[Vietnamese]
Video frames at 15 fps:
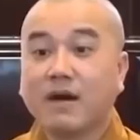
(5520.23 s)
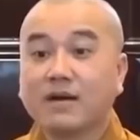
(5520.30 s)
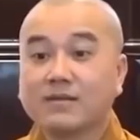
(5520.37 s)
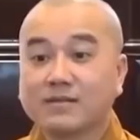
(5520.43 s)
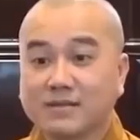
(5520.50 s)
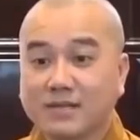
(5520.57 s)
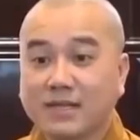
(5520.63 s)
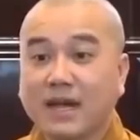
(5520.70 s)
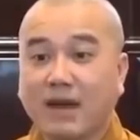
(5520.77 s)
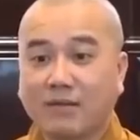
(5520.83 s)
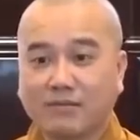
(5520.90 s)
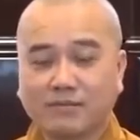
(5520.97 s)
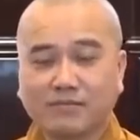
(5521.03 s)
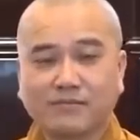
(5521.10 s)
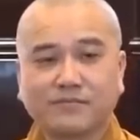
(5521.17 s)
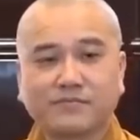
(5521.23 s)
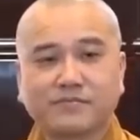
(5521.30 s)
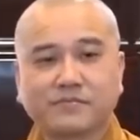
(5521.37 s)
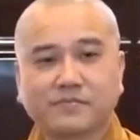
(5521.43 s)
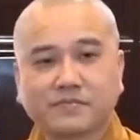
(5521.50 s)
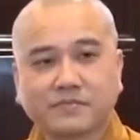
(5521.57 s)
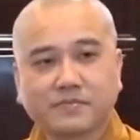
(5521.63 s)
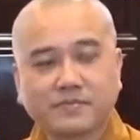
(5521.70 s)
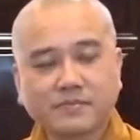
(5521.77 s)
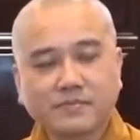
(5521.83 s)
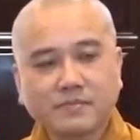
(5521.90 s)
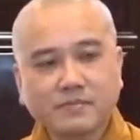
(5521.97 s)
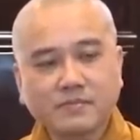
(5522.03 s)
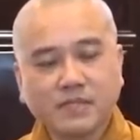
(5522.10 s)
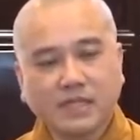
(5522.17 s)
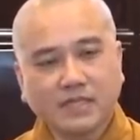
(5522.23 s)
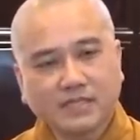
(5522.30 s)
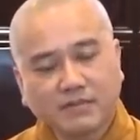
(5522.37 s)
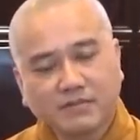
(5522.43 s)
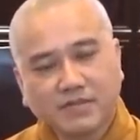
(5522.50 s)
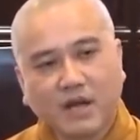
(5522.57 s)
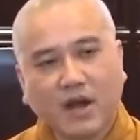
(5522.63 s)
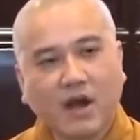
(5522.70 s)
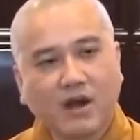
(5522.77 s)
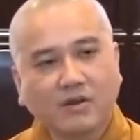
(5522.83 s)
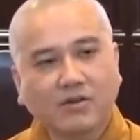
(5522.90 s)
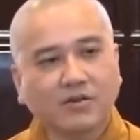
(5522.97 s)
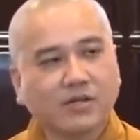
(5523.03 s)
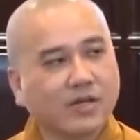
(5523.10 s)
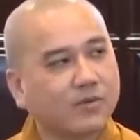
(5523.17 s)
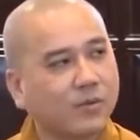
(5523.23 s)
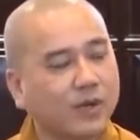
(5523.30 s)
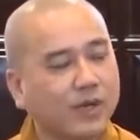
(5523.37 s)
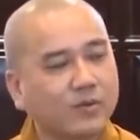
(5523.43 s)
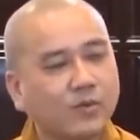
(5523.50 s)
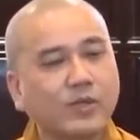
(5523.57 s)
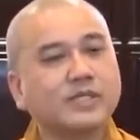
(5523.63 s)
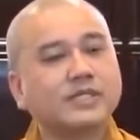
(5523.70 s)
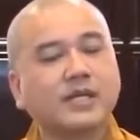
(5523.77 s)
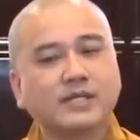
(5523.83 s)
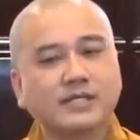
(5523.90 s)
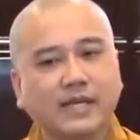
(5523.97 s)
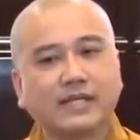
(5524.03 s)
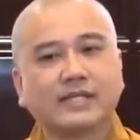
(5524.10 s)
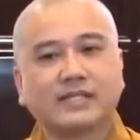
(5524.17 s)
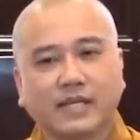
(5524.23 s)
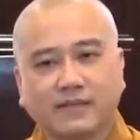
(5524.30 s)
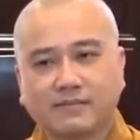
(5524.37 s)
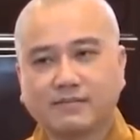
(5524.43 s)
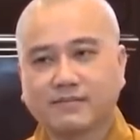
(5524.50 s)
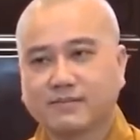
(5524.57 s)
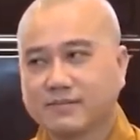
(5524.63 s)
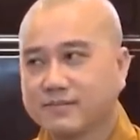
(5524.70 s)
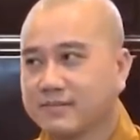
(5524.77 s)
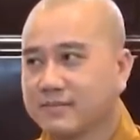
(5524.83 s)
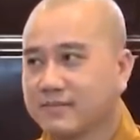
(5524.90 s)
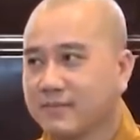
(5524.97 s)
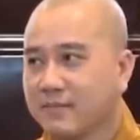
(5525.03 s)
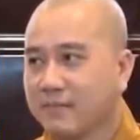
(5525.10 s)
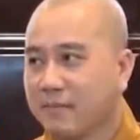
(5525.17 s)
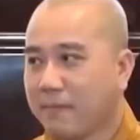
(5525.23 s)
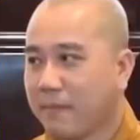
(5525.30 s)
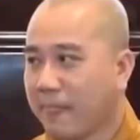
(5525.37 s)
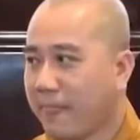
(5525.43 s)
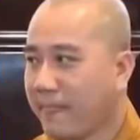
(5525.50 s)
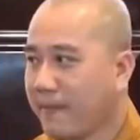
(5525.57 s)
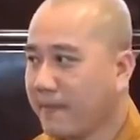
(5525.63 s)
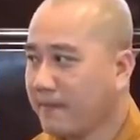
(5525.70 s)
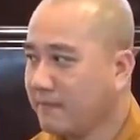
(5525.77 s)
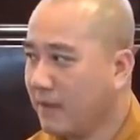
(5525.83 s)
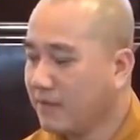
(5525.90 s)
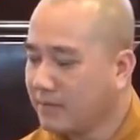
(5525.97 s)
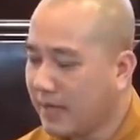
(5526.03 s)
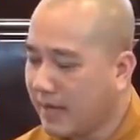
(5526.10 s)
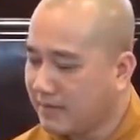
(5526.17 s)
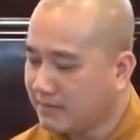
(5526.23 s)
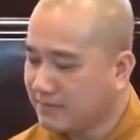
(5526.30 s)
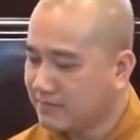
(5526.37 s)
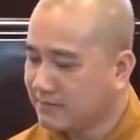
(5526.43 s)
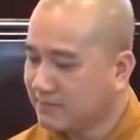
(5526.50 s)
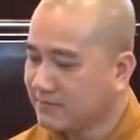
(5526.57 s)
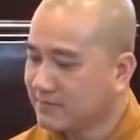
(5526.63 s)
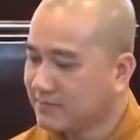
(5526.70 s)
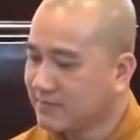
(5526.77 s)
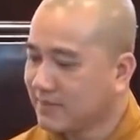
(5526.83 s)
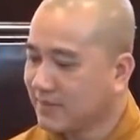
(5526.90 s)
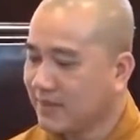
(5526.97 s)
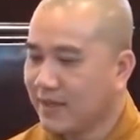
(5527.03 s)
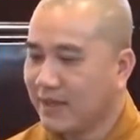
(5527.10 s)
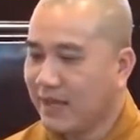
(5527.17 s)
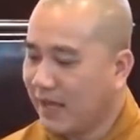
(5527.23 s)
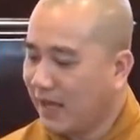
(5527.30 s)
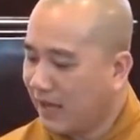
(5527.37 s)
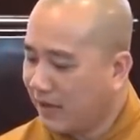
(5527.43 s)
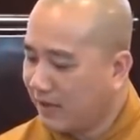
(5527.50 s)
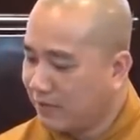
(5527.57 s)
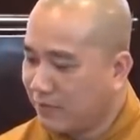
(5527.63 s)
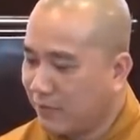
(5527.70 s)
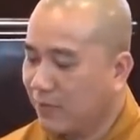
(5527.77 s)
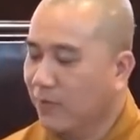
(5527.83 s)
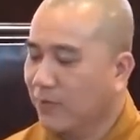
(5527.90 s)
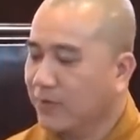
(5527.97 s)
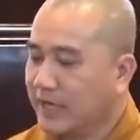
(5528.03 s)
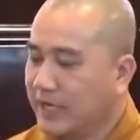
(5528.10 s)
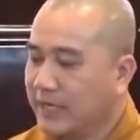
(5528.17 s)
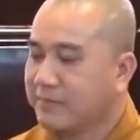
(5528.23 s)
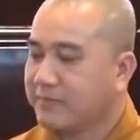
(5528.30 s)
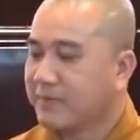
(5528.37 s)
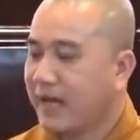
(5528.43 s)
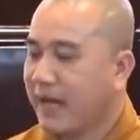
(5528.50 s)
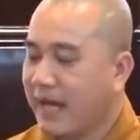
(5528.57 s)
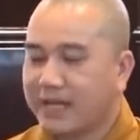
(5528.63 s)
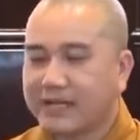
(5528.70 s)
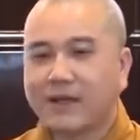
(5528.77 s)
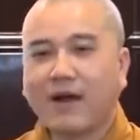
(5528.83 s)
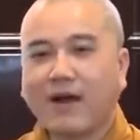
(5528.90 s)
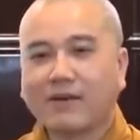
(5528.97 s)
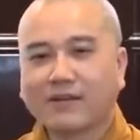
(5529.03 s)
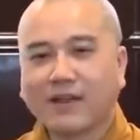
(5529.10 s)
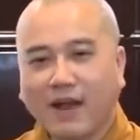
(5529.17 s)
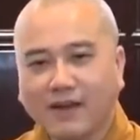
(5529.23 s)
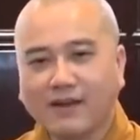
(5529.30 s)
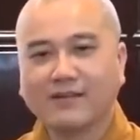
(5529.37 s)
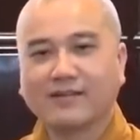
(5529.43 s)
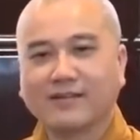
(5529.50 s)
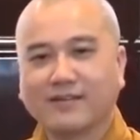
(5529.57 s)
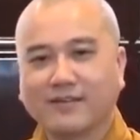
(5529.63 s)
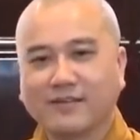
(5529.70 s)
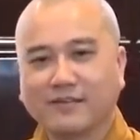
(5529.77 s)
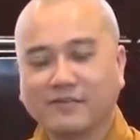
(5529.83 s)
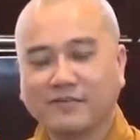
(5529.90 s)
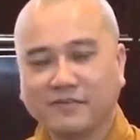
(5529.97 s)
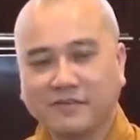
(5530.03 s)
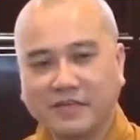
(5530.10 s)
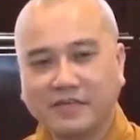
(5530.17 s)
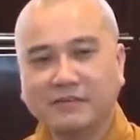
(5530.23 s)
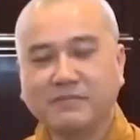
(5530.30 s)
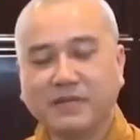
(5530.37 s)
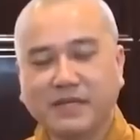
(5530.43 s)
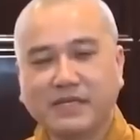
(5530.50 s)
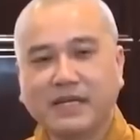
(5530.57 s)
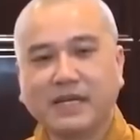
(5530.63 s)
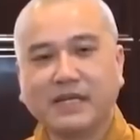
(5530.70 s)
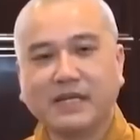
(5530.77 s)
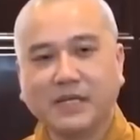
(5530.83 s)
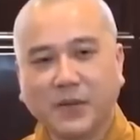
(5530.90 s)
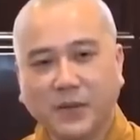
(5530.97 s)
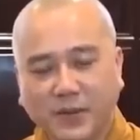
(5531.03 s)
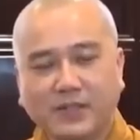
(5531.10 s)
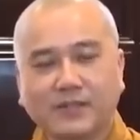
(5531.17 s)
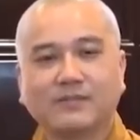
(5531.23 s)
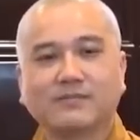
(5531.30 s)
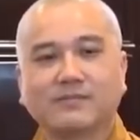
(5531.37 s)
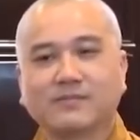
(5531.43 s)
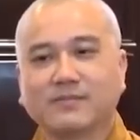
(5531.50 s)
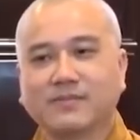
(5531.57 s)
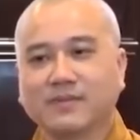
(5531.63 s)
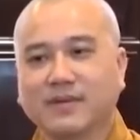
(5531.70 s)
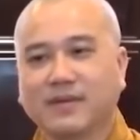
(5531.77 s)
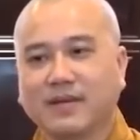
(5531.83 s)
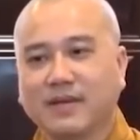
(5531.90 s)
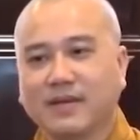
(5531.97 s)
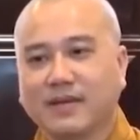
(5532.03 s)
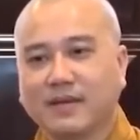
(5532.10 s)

đi đón xe bus đi học, trong giỏ có cái quyển Quy Sơn Cảnh Sách, móc ra: phù nghiệp hệ thọ thân, vị miễn hình lụy,